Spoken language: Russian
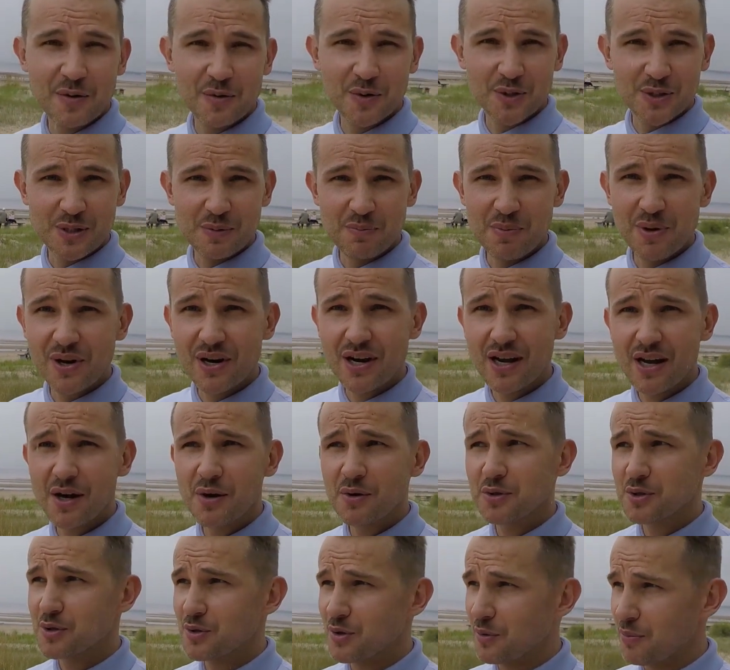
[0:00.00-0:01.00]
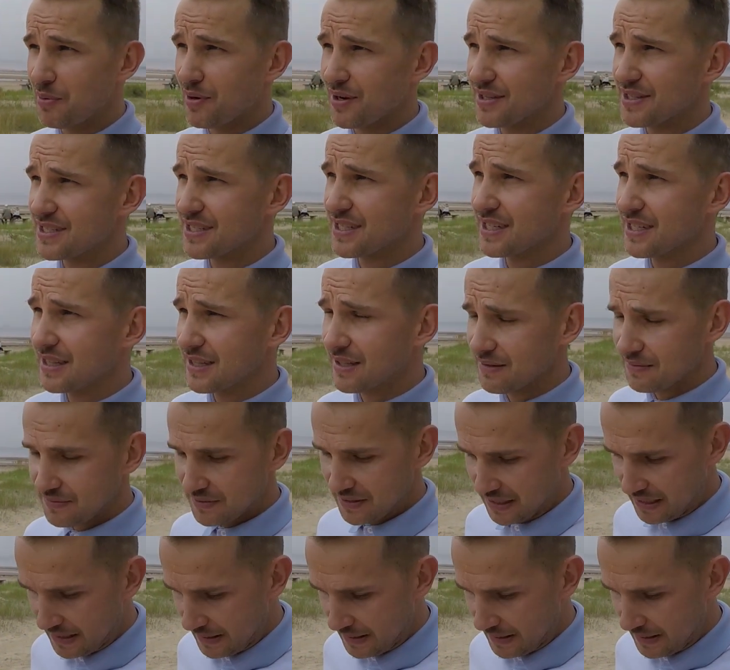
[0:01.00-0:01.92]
его забираю 100%.